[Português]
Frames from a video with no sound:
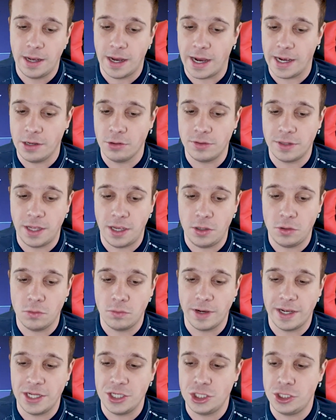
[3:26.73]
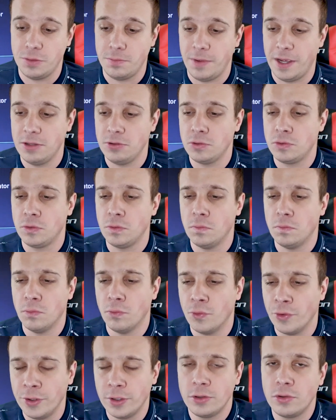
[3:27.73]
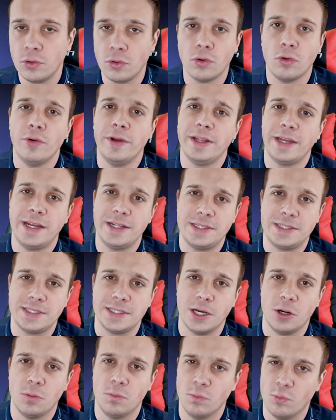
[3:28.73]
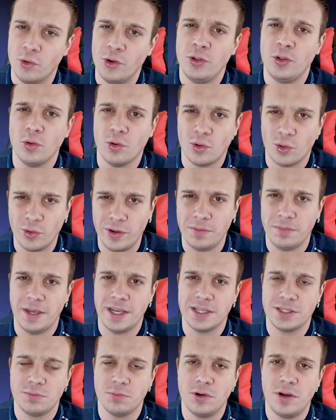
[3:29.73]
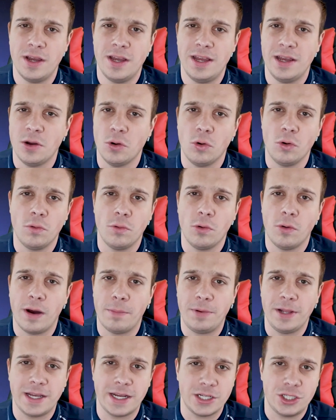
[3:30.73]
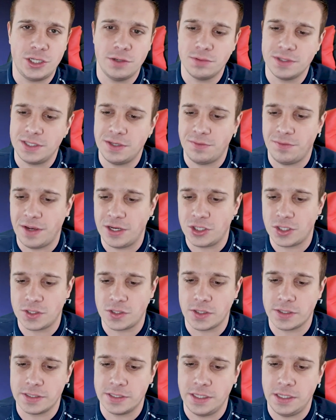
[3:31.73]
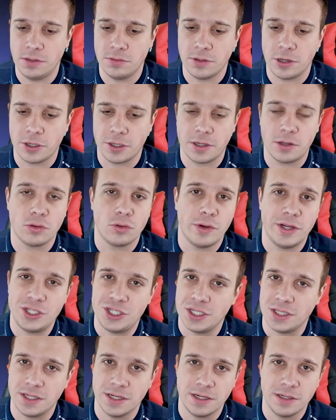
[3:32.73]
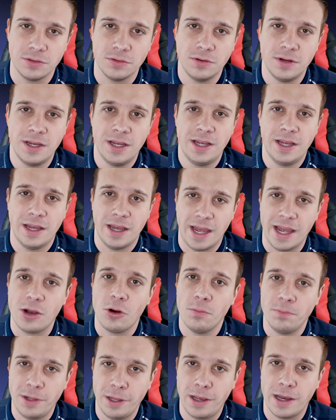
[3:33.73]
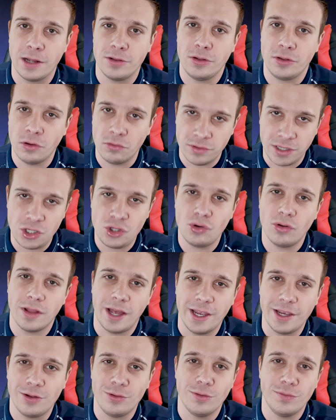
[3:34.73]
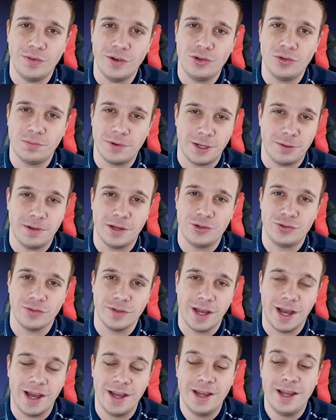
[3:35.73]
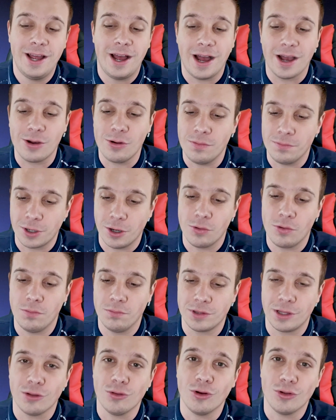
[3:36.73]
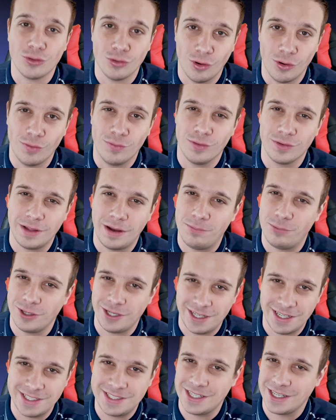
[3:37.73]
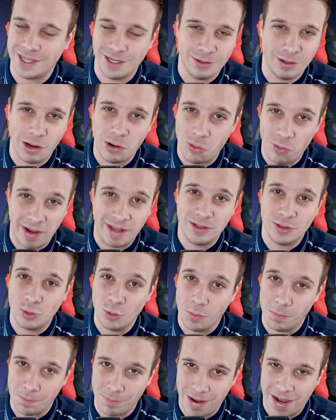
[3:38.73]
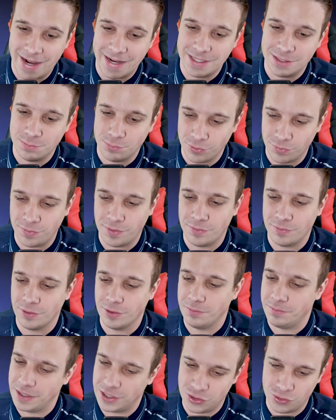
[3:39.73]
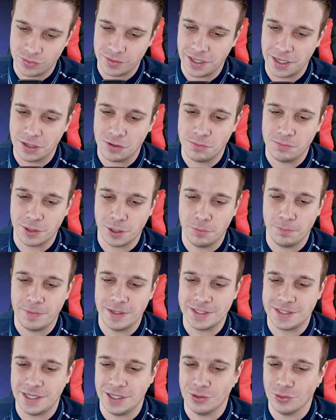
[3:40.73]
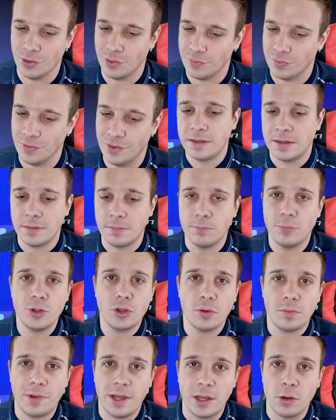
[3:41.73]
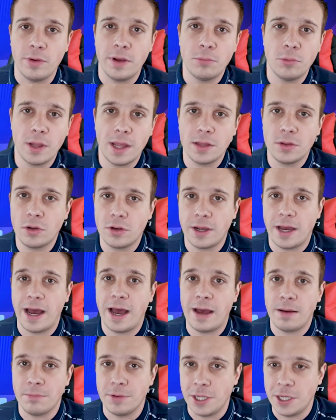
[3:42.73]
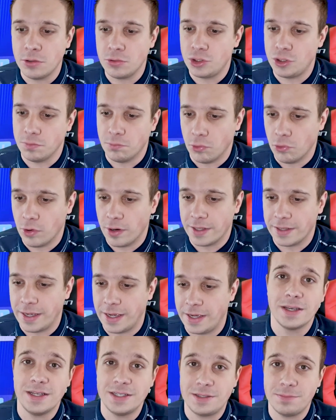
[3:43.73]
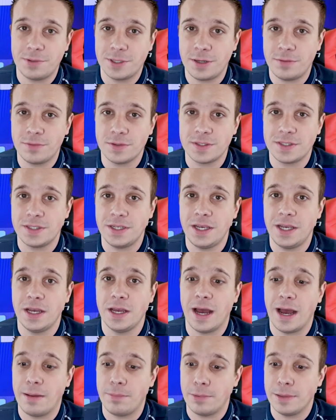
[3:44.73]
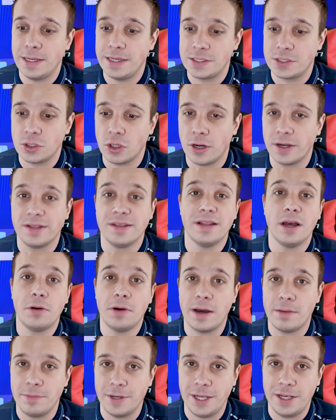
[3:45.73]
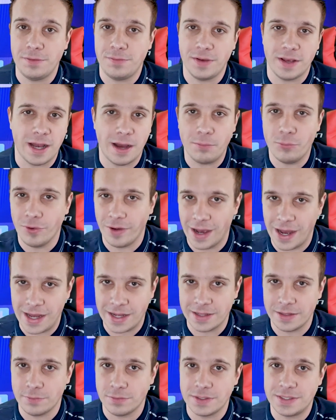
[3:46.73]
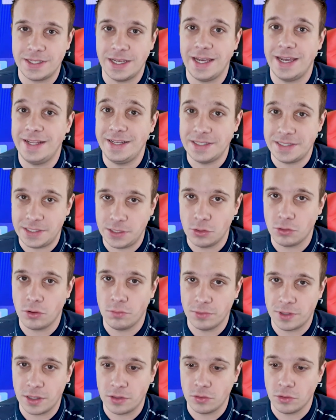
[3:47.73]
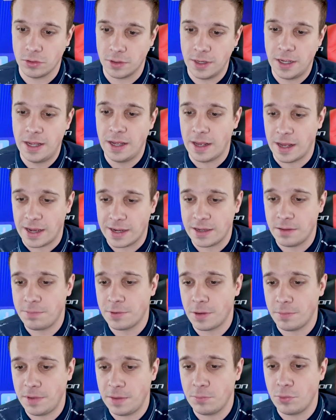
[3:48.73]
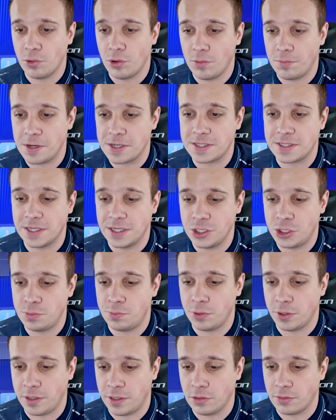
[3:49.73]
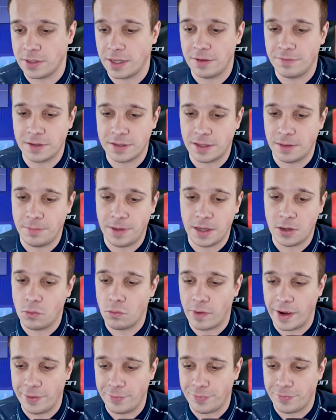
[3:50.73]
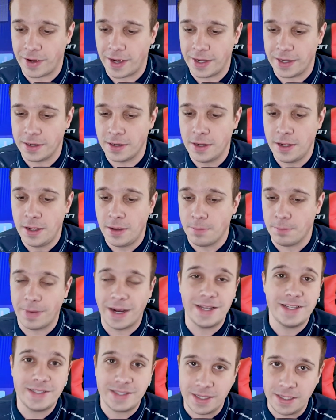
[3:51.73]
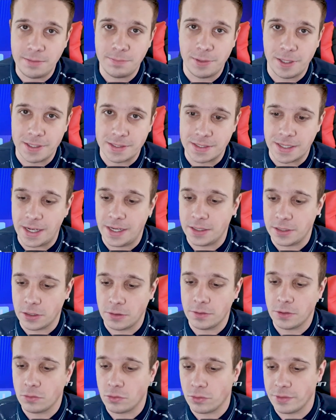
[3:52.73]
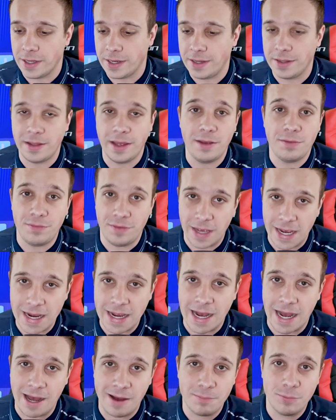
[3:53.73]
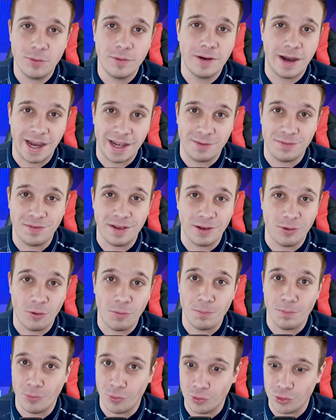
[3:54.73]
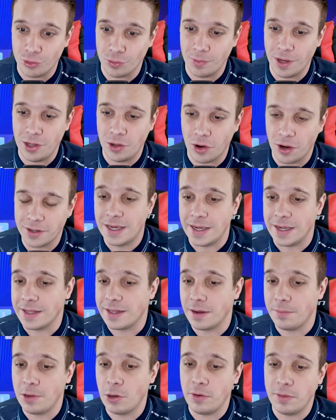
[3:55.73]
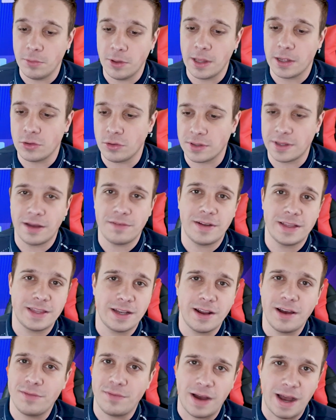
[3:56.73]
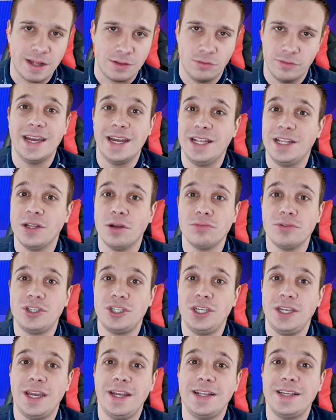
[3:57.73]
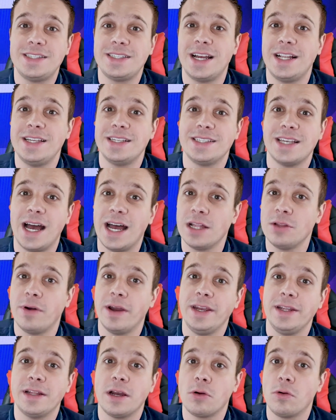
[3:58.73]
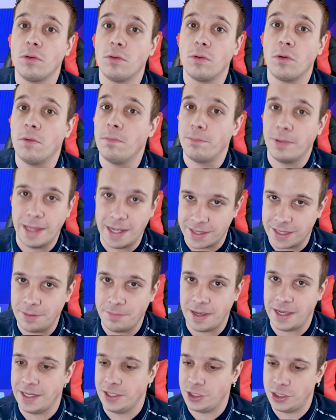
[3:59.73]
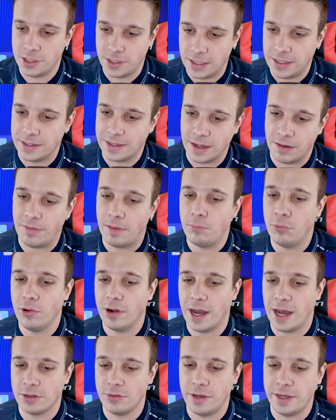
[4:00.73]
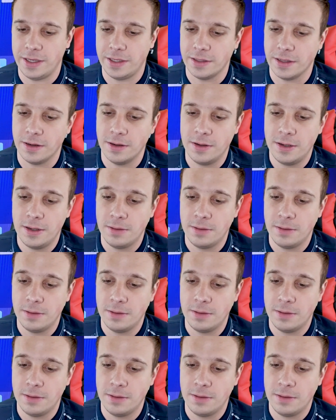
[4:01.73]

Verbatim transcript: Aí eu tenho um rendimento muito ruim na edição, muito ruim mesmo. O aplicativo se fecha sozinho na hora que eu tô editando. É complicado. Então deixa o like no vídeo para me ajudar a comprar um computador novo, tá? Porque esse aqui eu não aguento mais. Por favor, me ajuda aí a comprar um PC novo. Muito bem, o emulador abriu de boa, né? E se para você a Play Store não abrir e ficar bugada, você reinicia o computador. Aqui para mim bugou bastante porque eu tava também com Wi-Fi mais simples, né? Então eu conectei via cabo, aí ficou muito melhor. E também o emulador tava travado, ele não tinha inicializado ainda completamente, ele tava bugado ainda.